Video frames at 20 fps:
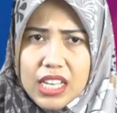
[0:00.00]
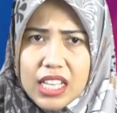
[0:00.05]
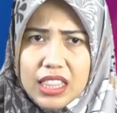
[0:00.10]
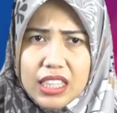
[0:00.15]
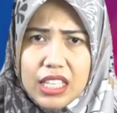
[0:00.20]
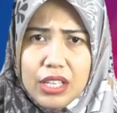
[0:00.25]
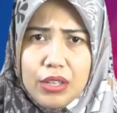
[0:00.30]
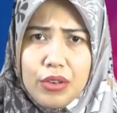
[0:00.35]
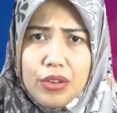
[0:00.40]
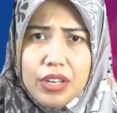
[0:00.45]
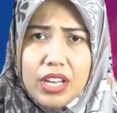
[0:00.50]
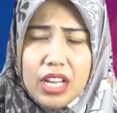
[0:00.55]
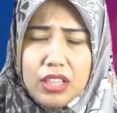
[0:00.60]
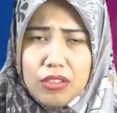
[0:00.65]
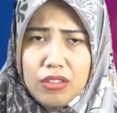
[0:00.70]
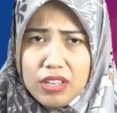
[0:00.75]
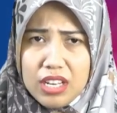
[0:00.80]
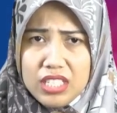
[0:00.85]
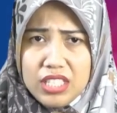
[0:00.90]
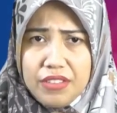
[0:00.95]
kategori
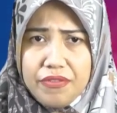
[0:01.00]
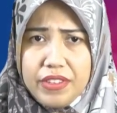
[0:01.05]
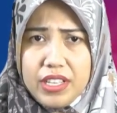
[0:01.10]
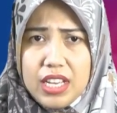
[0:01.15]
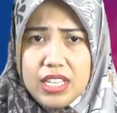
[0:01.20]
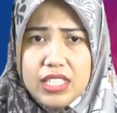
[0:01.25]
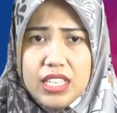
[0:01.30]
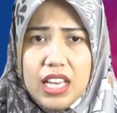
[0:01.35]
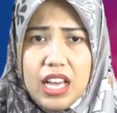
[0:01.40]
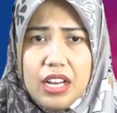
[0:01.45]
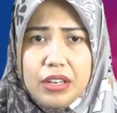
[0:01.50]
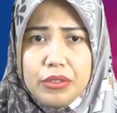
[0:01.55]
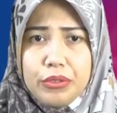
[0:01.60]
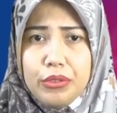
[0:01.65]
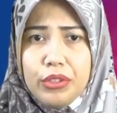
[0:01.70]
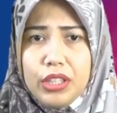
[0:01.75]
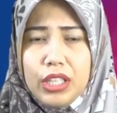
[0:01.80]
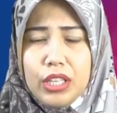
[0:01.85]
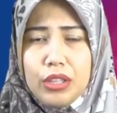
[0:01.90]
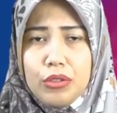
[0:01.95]
atau klasifikasi
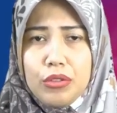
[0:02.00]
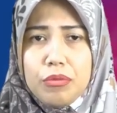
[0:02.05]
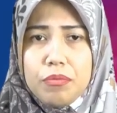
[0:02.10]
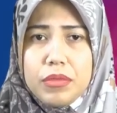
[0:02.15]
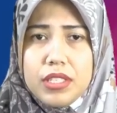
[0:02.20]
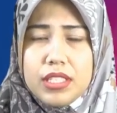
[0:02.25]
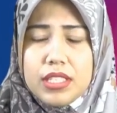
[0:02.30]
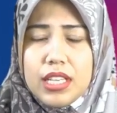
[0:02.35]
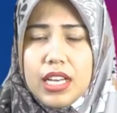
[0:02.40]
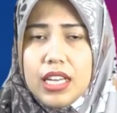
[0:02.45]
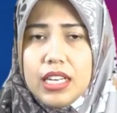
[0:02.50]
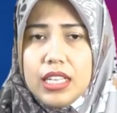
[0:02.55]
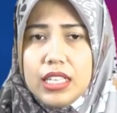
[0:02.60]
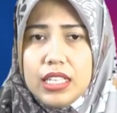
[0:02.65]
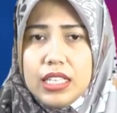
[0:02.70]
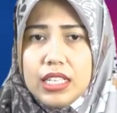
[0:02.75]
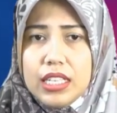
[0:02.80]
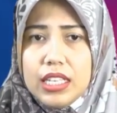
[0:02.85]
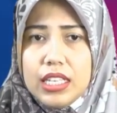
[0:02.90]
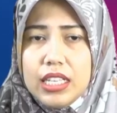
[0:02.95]
akut itu bisa
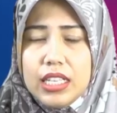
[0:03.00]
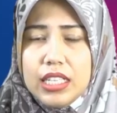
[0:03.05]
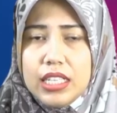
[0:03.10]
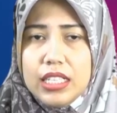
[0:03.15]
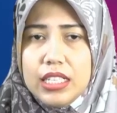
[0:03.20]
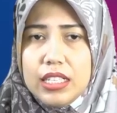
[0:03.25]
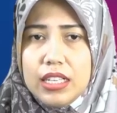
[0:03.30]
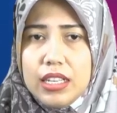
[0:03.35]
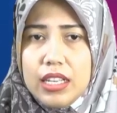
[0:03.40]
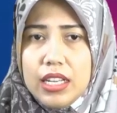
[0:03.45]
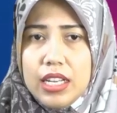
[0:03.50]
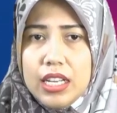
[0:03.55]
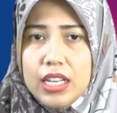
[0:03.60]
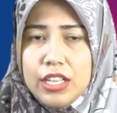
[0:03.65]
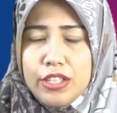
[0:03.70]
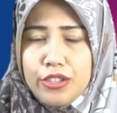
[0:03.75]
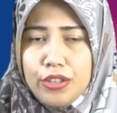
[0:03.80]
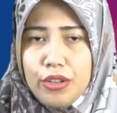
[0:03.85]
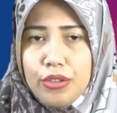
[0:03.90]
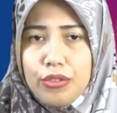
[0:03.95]
uh,
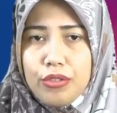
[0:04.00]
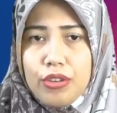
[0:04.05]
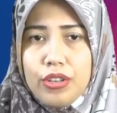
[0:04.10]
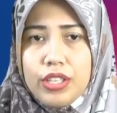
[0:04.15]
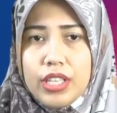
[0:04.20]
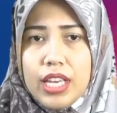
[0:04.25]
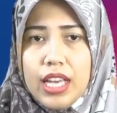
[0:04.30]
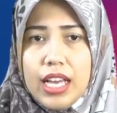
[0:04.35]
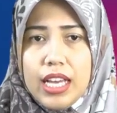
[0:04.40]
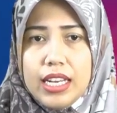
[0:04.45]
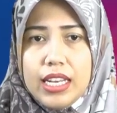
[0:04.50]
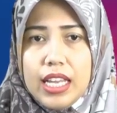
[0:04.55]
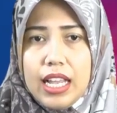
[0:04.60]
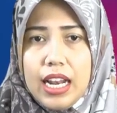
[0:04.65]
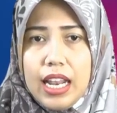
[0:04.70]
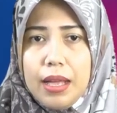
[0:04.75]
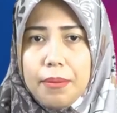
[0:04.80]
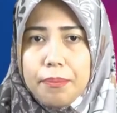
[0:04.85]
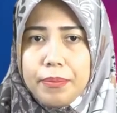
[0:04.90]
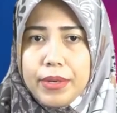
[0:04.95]
Contohnya
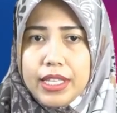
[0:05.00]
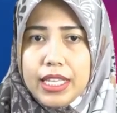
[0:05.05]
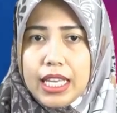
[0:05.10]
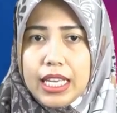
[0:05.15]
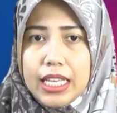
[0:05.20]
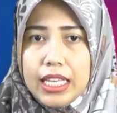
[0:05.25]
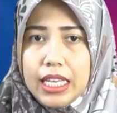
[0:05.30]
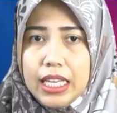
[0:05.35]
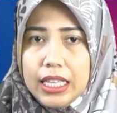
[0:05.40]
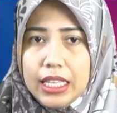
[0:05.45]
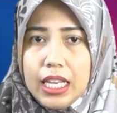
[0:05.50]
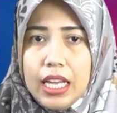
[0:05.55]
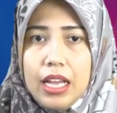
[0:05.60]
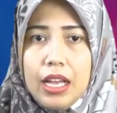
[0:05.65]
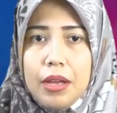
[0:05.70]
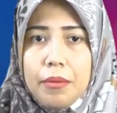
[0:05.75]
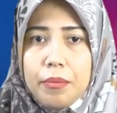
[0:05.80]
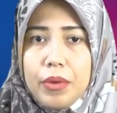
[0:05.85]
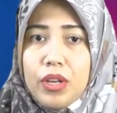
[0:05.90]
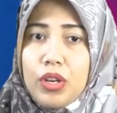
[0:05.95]
adalah penyakit
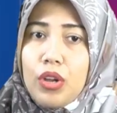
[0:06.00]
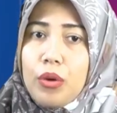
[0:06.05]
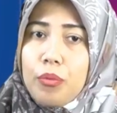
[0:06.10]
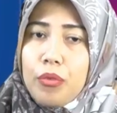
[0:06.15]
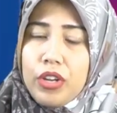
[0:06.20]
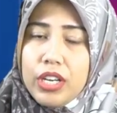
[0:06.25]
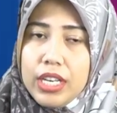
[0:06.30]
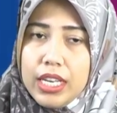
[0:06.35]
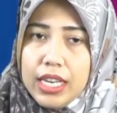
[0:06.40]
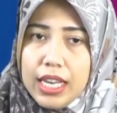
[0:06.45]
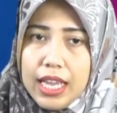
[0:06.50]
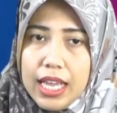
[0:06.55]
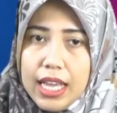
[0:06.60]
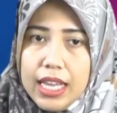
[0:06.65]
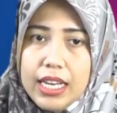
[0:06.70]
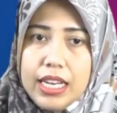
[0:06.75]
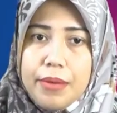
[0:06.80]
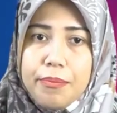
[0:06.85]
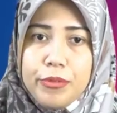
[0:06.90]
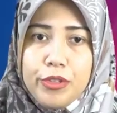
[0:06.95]

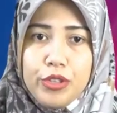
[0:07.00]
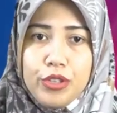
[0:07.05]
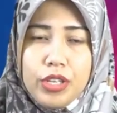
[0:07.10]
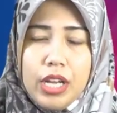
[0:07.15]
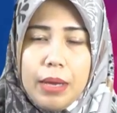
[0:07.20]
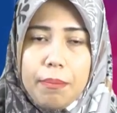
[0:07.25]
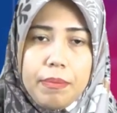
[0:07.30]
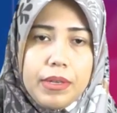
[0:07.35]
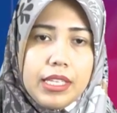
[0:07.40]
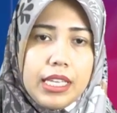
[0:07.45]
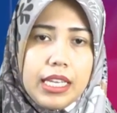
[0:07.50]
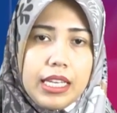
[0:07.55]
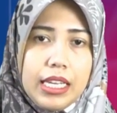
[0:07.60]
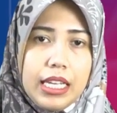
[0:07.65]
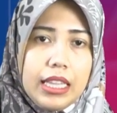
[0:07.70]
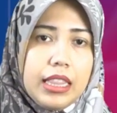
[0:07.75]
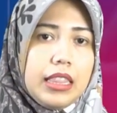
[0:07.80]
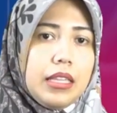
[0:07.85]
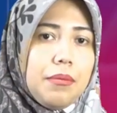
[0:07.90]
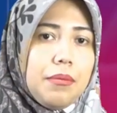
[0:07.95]
pneumonia dan juga penyakit